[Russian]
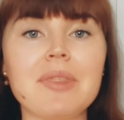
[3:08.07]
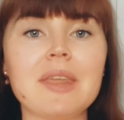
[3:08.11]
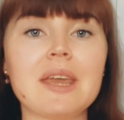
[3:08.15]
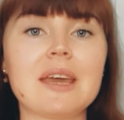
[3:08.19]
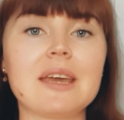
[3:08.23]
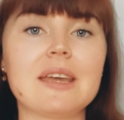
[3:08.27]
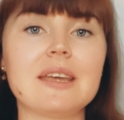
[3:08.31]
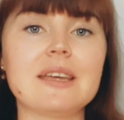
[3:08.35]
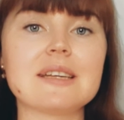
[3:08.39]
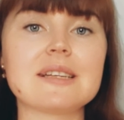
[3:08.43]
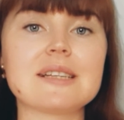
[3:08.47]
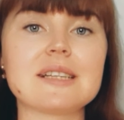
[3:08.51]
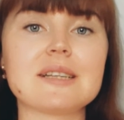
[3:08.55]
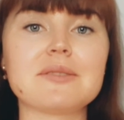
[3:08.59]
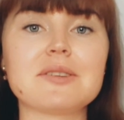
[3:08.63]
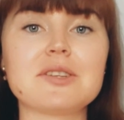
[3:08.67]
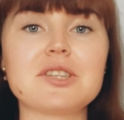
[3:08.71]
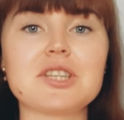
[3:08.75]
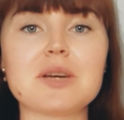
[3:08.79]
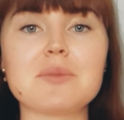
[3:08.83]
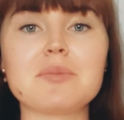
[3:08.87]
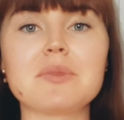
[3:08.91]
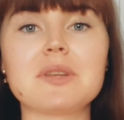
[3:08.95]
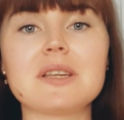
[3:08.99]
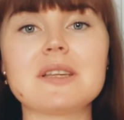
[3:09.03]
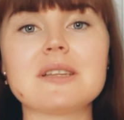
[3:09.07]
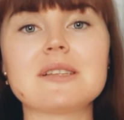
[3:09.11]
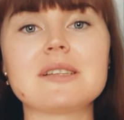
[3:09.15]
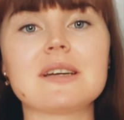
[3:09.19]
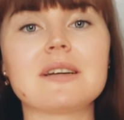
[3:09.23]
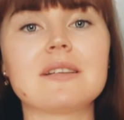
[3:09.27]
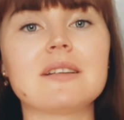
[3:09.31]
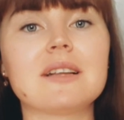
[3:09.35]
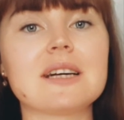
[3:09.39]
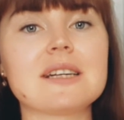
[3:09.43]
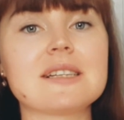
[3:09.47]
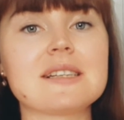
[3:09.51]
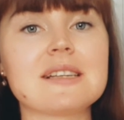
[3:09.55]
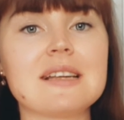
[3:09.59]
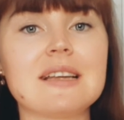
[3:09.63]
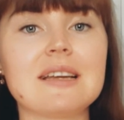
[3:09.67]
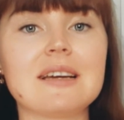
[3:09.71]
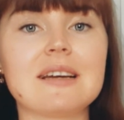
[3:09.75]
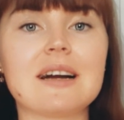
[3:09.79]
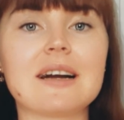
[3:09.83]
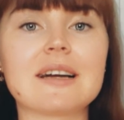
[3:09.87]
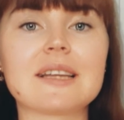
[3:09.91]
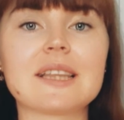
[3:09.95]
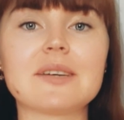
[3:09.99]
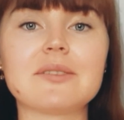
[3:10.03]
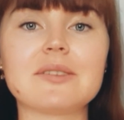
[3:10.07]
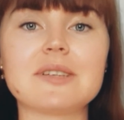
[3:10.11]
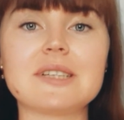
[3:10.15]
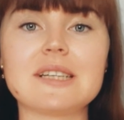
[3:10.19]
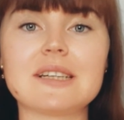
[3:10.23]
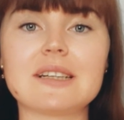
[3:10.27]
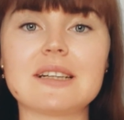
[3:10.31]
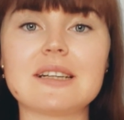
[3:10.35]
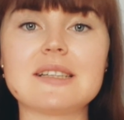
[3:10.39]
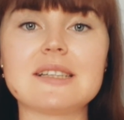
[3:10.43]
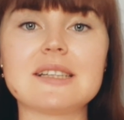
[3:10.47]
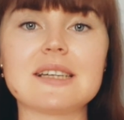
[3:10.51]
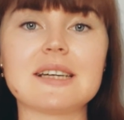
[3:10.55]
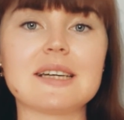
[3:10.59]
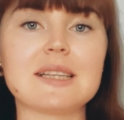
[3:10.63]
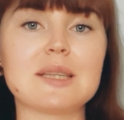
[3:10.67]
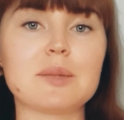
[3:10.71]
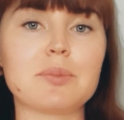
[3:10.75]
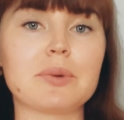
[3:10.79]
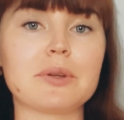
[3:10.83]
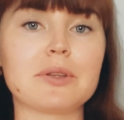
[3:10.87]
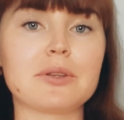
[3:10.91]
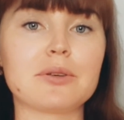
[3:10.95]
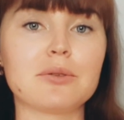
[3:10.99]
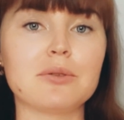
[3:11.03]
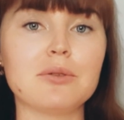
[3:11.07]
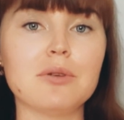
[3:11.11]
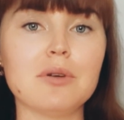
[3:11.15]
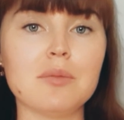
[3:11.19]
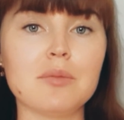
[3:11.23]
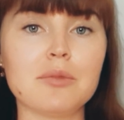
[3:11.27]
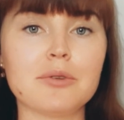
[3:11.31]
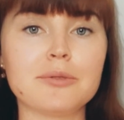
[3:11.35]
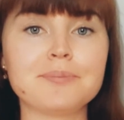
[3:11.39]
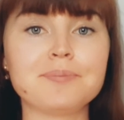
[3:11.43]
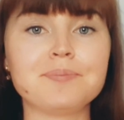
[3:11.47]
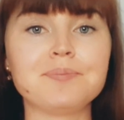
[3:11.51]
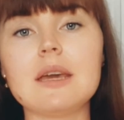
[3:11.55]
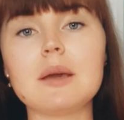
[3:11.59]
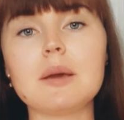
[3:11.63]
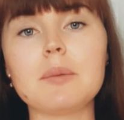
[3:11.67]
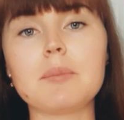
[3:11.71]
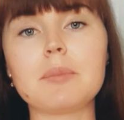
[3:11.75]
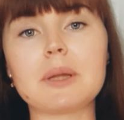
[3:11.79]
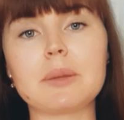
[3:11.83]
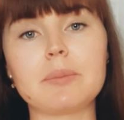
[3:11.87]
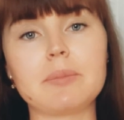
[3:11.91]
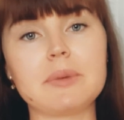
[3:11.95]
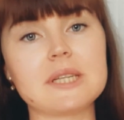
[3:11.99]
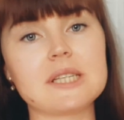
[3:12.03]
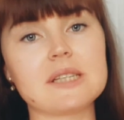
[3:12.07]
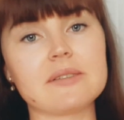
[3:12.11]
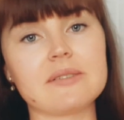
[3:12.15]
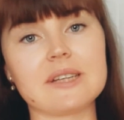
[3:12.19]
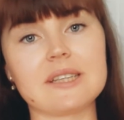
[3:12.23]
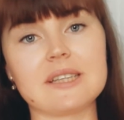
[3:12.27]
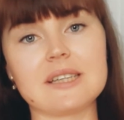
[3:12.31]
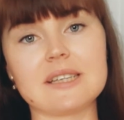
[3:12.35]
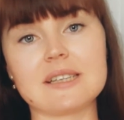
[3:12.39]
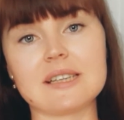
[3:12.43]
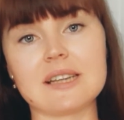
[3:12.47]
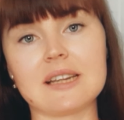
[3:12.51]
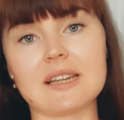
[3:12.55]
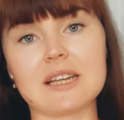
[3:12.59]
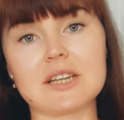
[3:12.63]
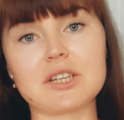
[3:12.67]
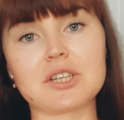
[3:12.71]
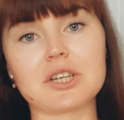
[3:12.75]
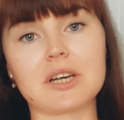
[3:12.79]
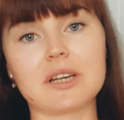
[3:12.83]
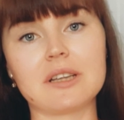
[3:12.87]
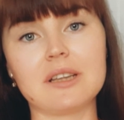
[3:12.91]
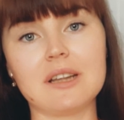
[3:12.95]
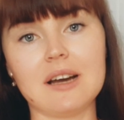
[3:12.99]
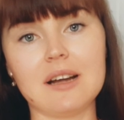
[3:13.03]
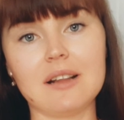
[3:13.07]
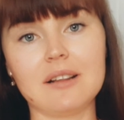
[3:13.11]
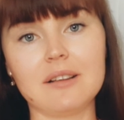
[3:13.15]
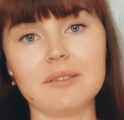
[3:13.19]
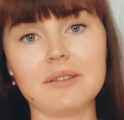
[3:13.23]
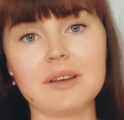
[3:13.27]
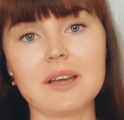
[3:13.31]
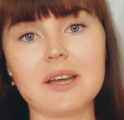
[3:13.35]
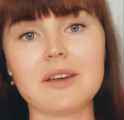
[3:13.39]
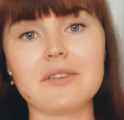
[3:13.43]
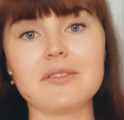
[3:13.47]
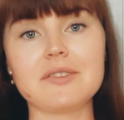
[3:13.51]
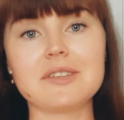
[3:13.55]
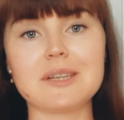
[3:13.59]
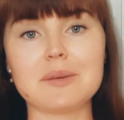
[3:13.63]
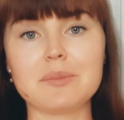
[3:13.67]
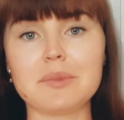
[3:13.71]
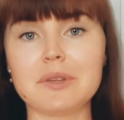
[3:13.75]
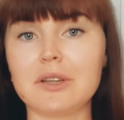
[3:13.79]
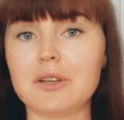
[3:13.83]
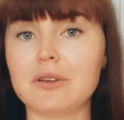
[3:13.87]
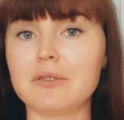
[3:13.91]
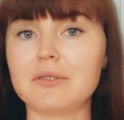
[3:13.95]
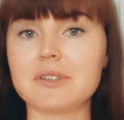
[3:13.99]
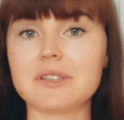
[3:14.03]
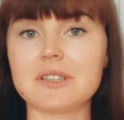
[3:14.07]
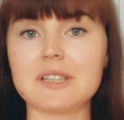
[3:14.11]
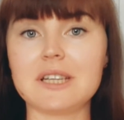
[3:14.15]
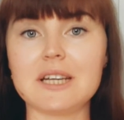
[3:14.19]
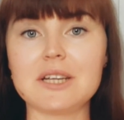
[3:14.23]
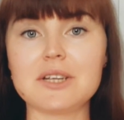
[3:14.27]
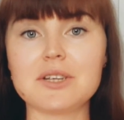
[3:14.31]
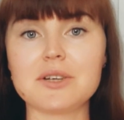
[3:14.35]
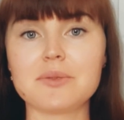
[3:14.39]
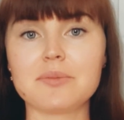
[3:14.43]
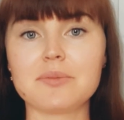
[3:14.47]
если вы с чем-то не согласны или как-то вы делаете это по-другому. И подписывайтесь на наш канал. Всем до новых встреч!